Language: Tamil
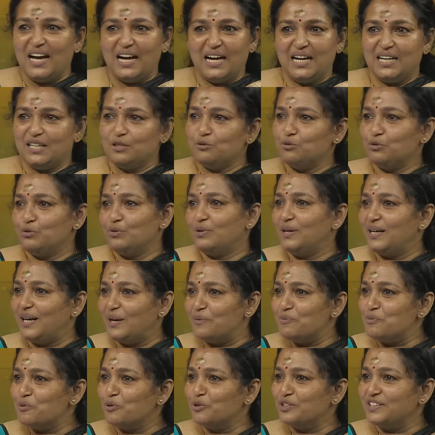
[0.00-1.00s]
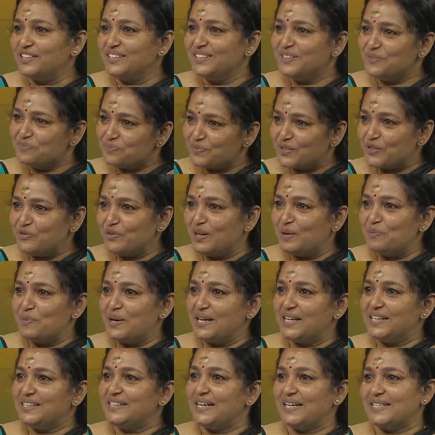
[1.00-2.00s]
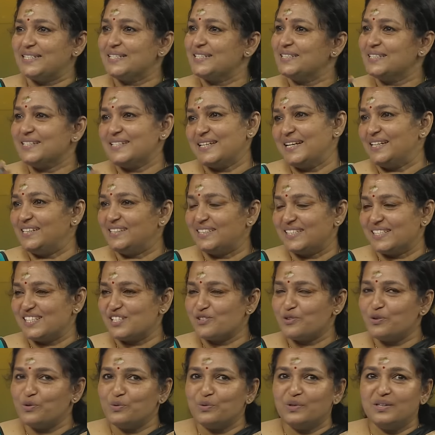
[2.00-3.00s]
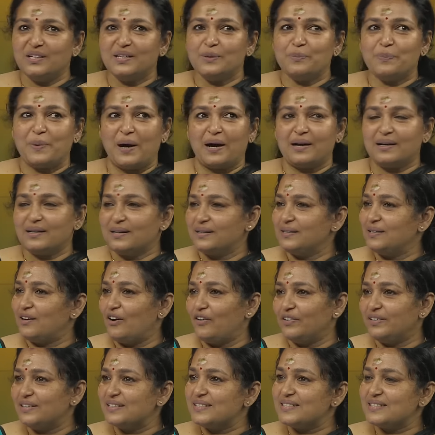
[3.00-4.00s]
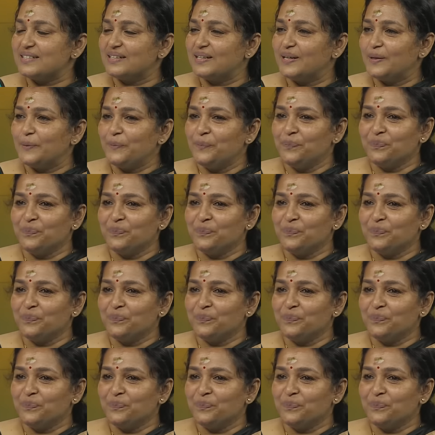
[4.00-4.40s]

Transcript: ஹேவ் ஊகெல்லாம் போட்டு வில் மேக் இட் ஆஸ் அ சென்டென்ஸ் ஸோ உங்களுக்கு பார்க்குற ஆடியன்ஸுக்கு